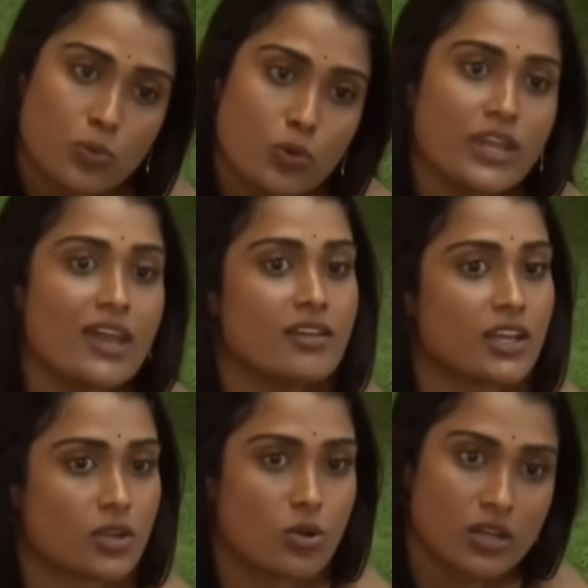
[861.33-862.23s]
புரிய
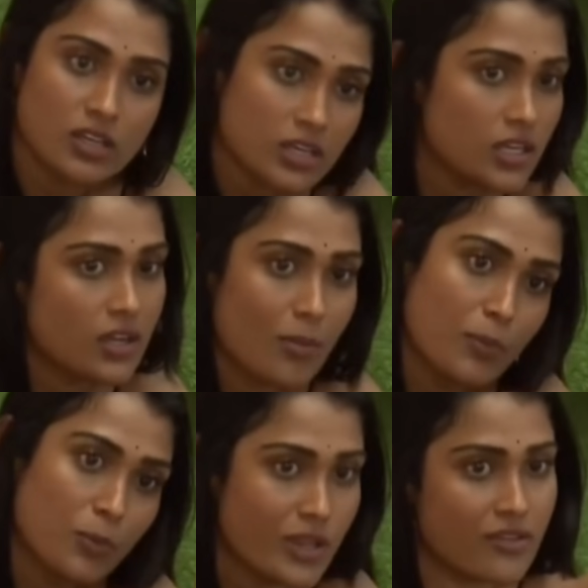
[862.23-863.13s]
வைக்கிறவங்களுக்கு நம்ம
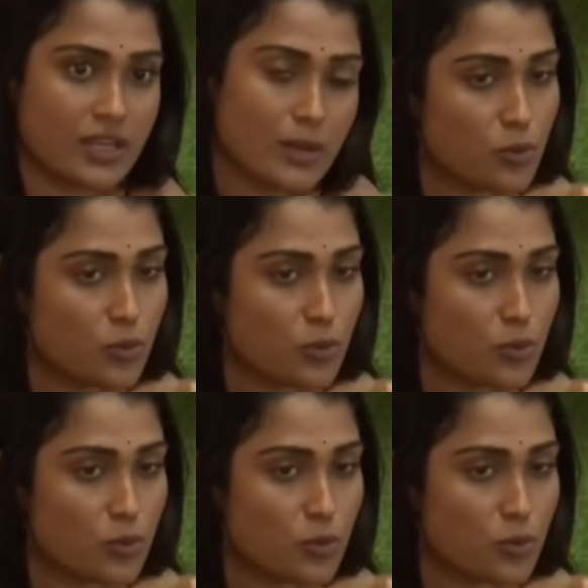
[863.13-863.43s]
புரிய வைக்கல